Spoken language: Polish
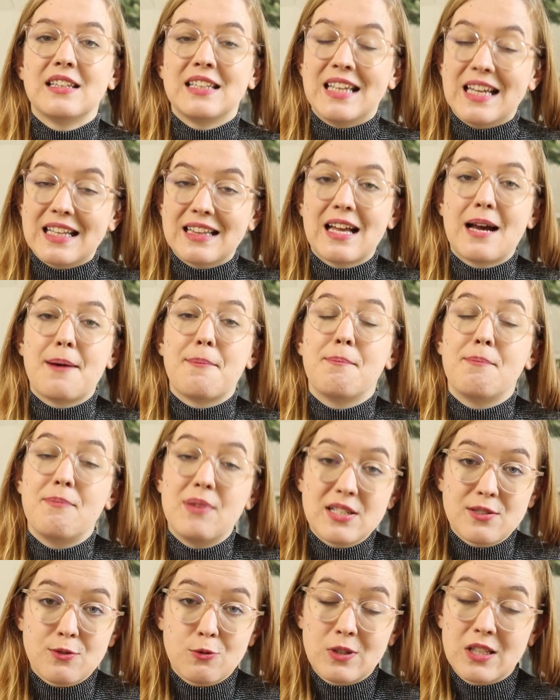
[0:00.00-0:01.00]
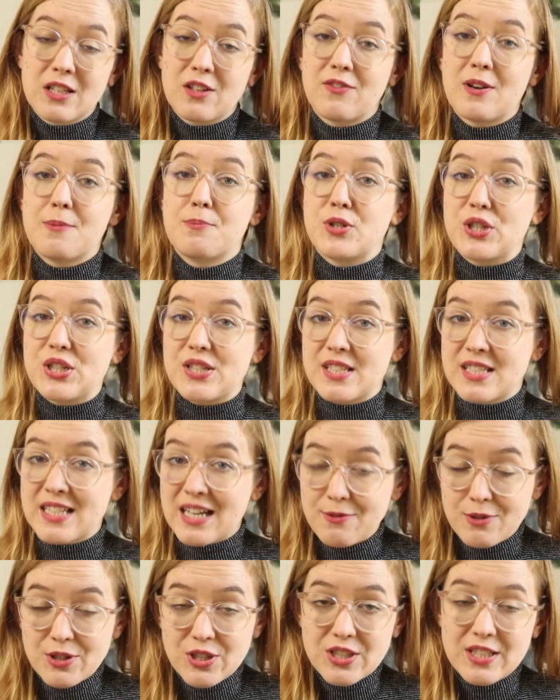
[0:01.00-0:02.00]
dieta bezglutenowa przez
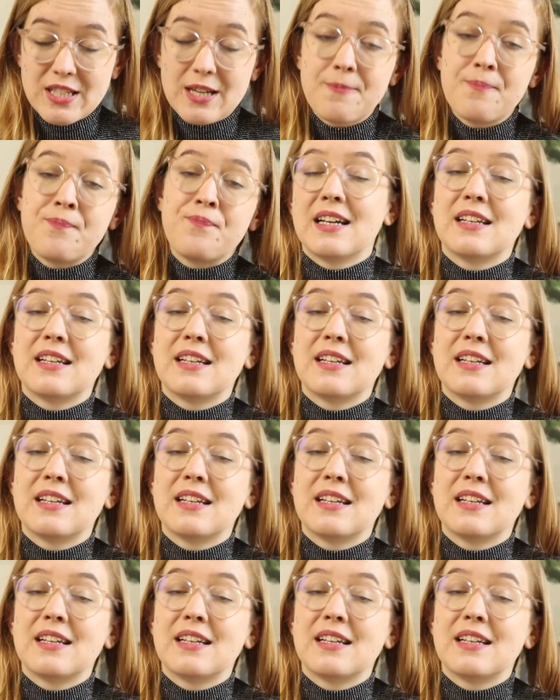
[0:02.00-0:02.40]
całe życie.